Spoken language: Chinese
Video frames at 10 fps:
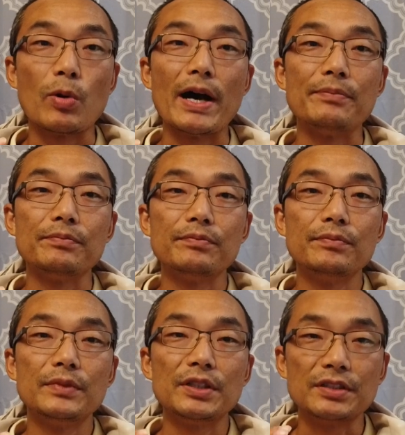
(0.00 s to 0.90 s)
观，
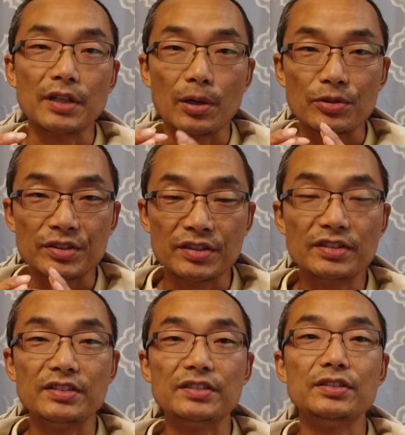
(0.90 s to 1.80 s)
要
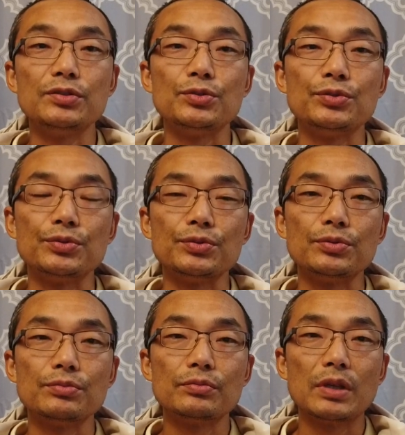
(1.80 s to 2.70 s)
积极进
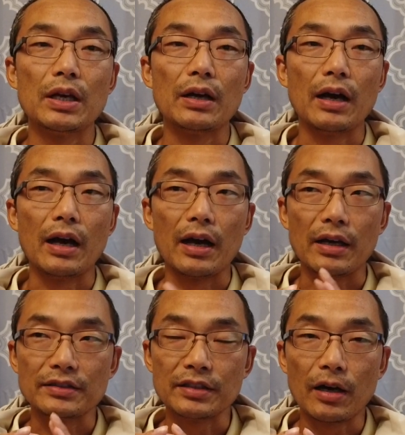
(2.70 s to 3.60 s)
取，
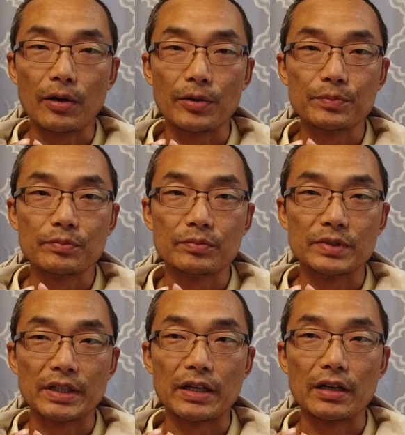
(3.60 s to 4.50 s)
啊，要
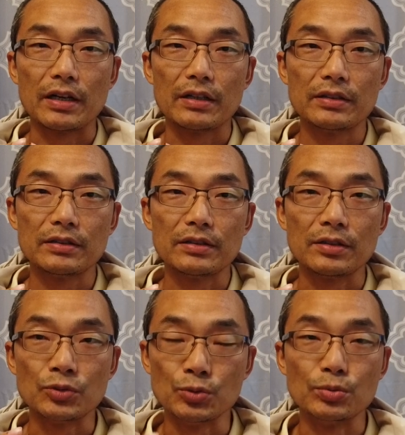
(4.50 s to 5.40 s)
这个
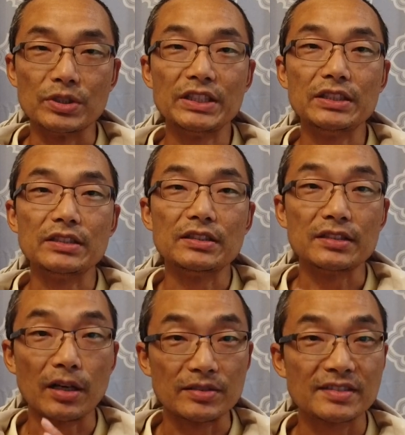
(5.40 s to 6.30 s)
努力，
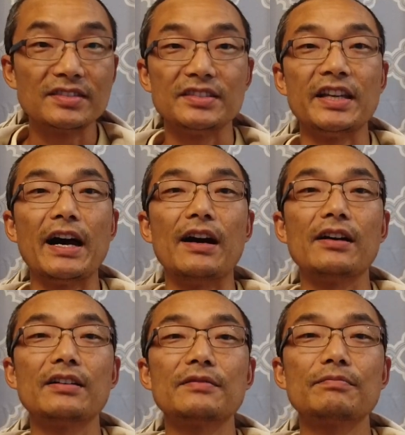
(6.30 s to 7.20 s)
要自强。